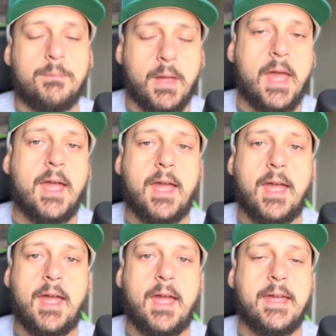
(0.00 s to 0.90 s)

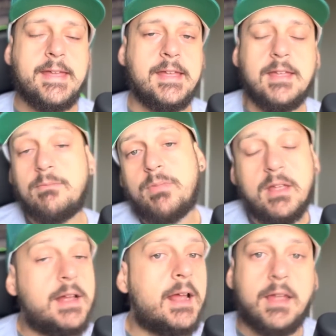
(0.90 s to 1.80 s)
É, e,
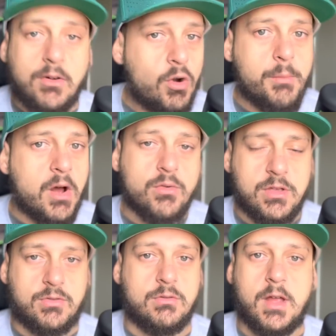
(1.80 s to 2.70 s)
e, cara, é normal
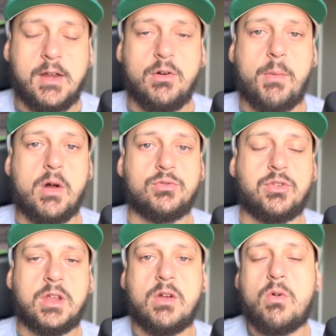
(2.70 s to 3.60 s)
isso, é normal.
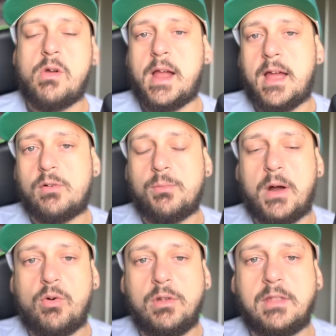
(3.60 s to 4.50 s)
Só que colocaram
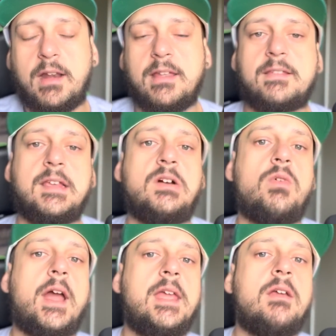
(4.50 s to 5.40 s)
uma outra
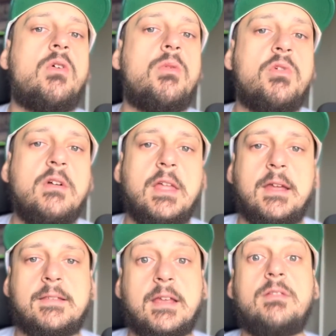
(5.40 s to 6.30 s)
lesão aí como
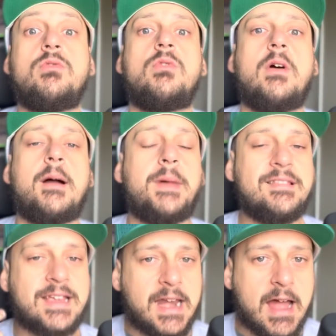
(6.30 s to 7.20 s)
sendo a
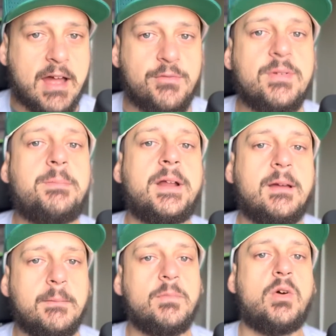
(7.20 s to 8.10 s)
mais grave
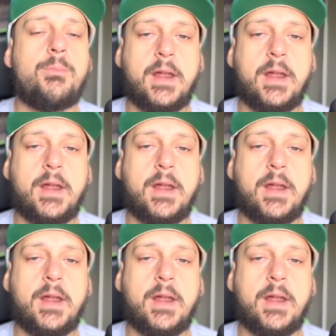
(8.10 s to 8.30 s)
para não